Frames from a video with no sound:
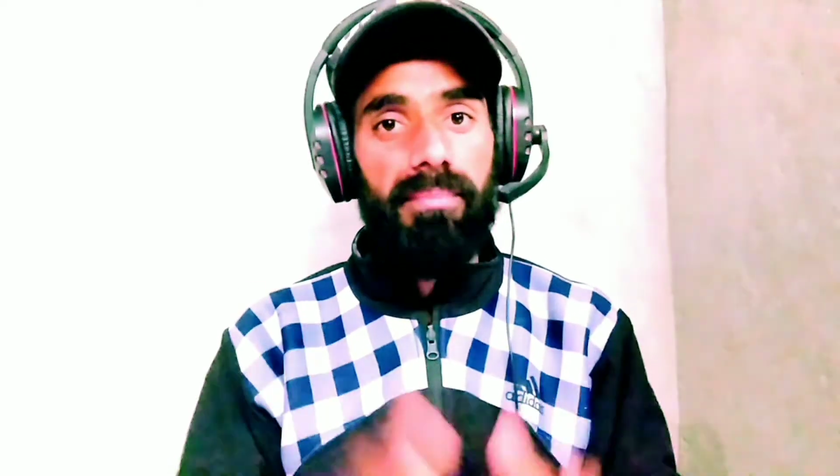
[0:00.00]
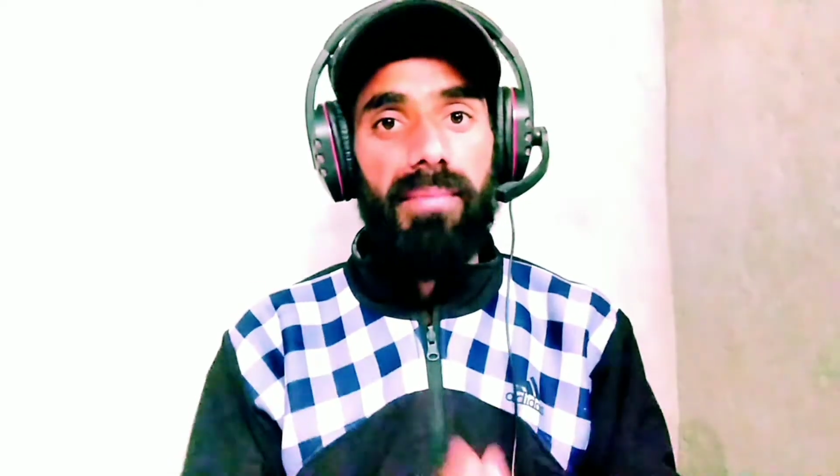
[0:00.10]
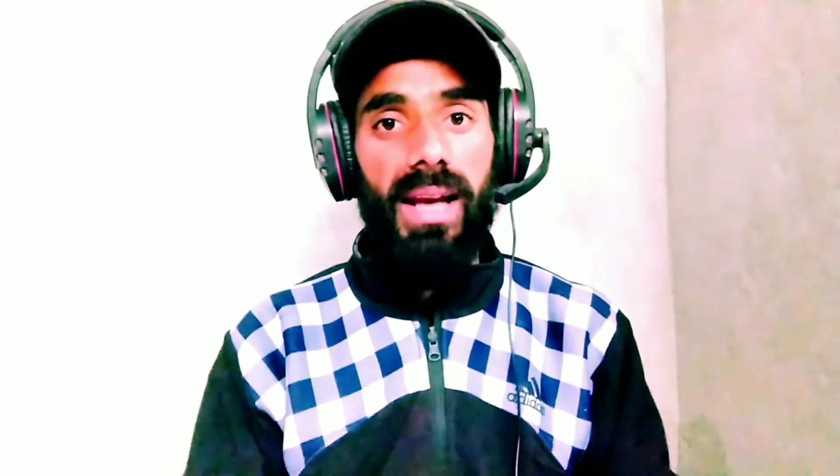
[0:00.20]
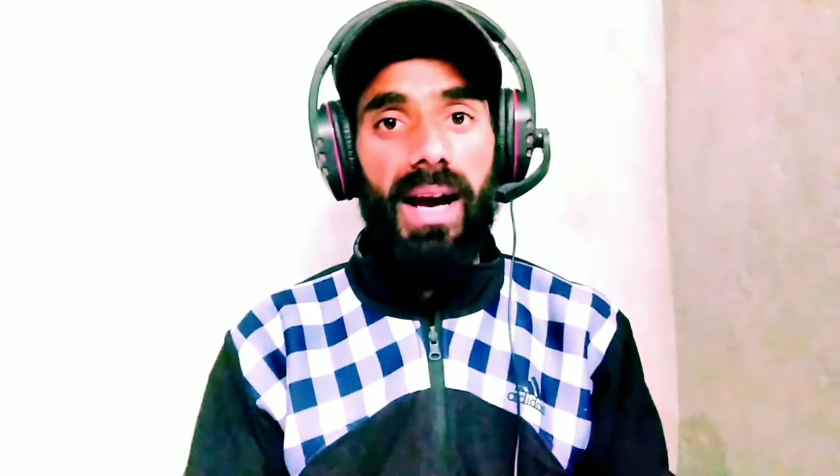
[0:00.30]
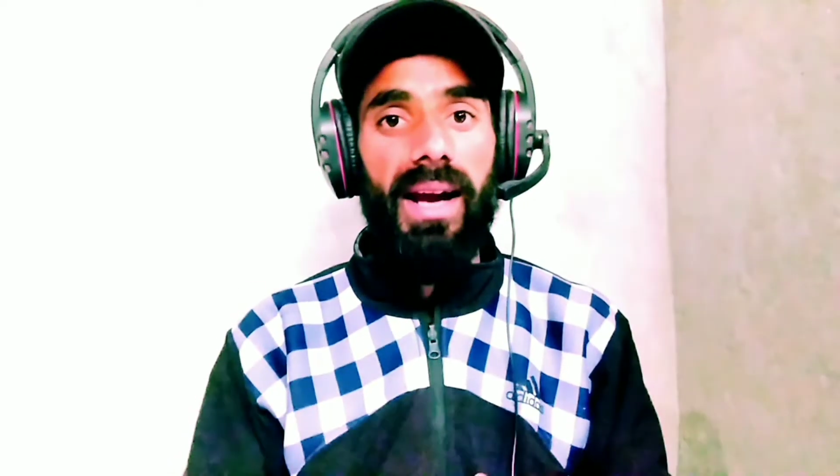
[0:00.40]

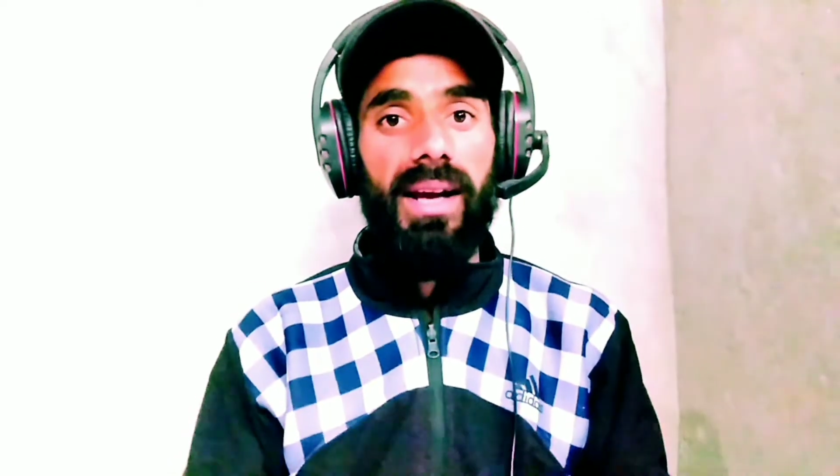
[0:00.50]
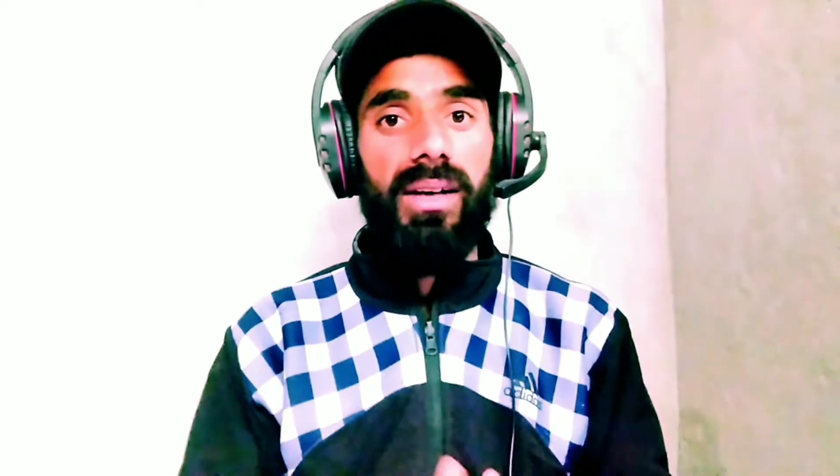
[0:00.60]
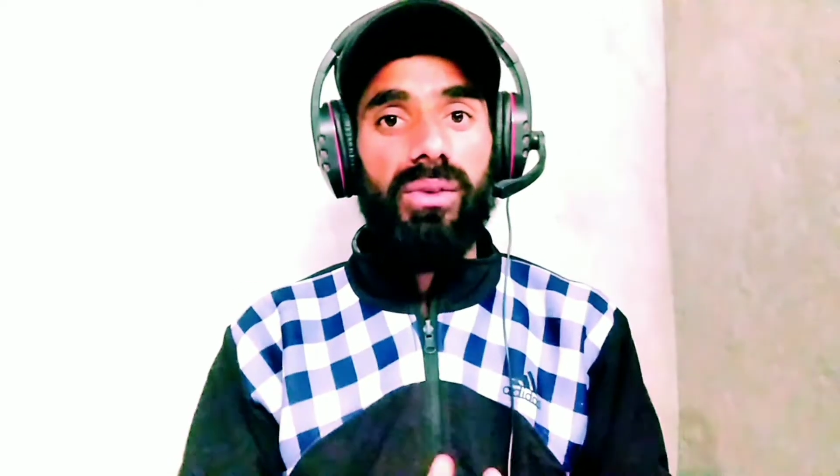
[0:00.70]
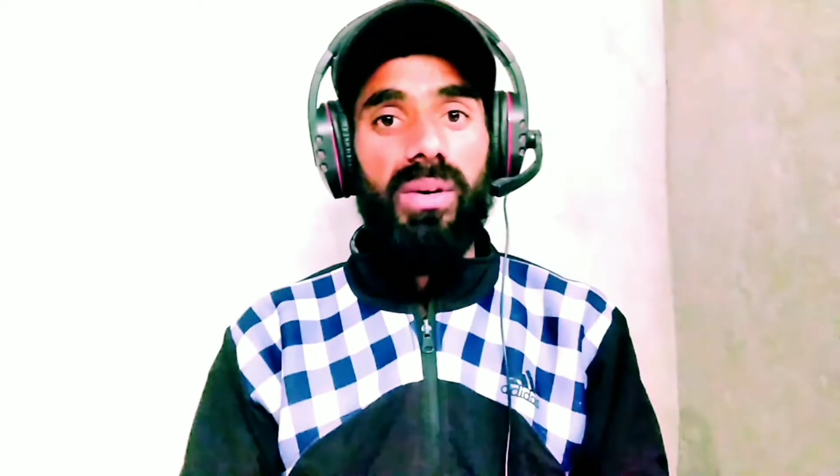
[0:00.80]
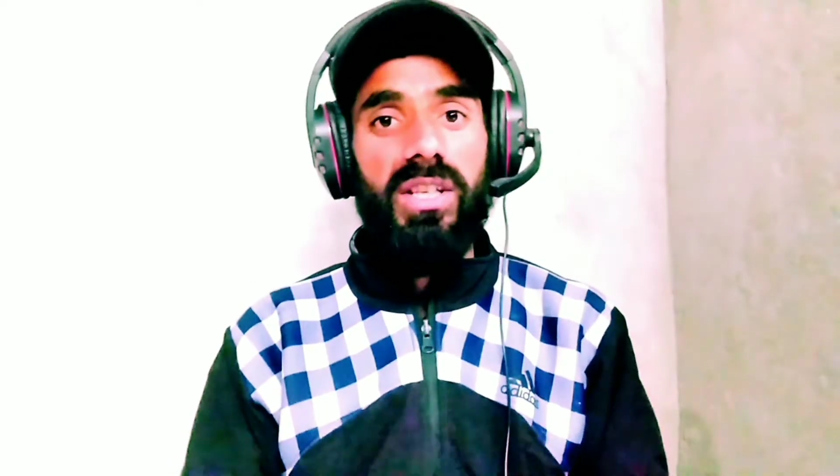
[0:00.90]
मिला है
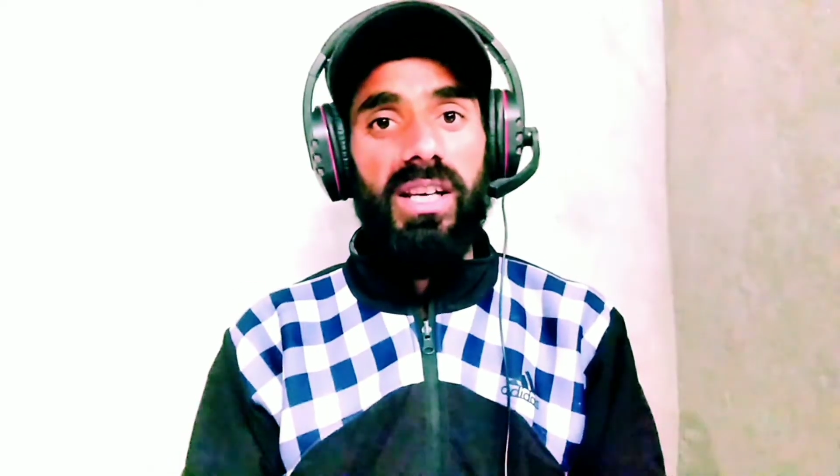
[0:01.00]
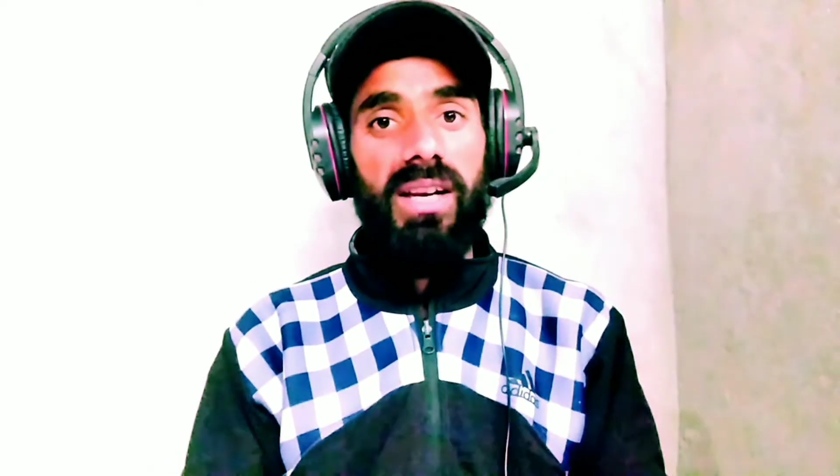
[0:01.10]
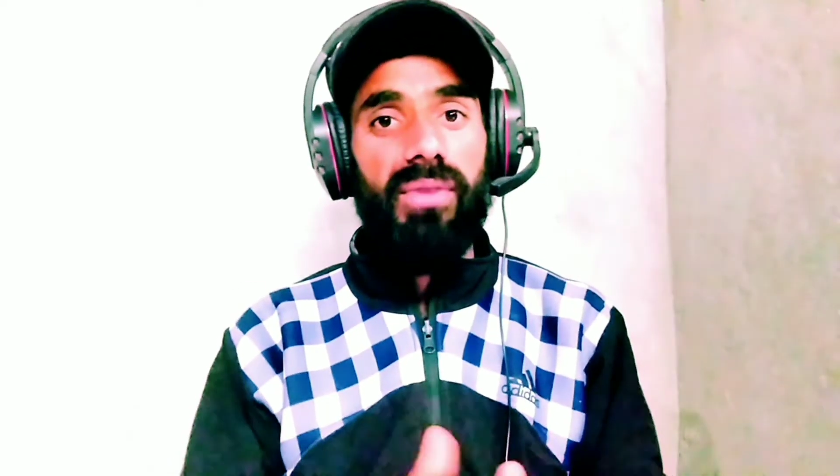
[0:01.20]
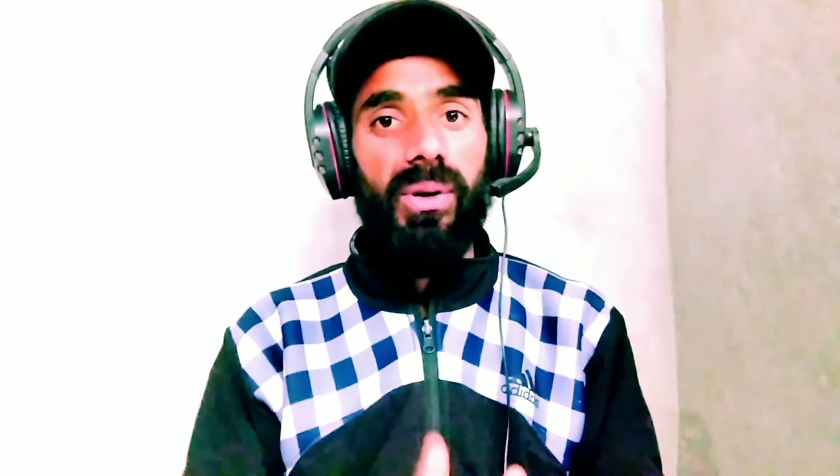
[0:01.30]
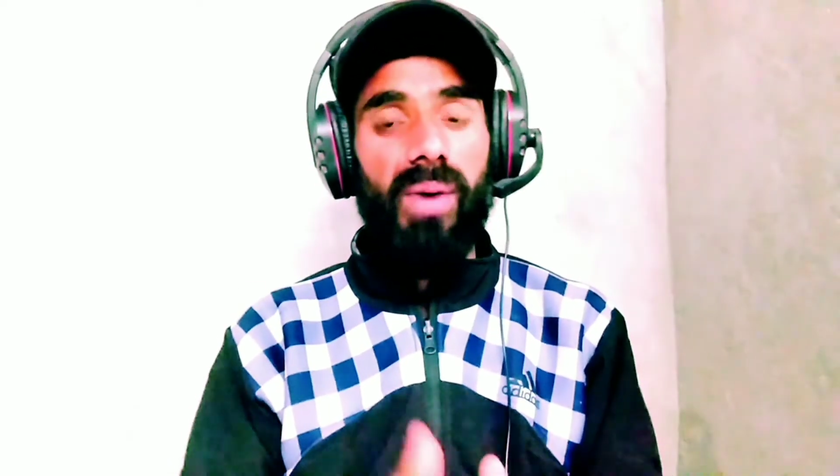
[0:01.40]
तो इसीलिए वीडियो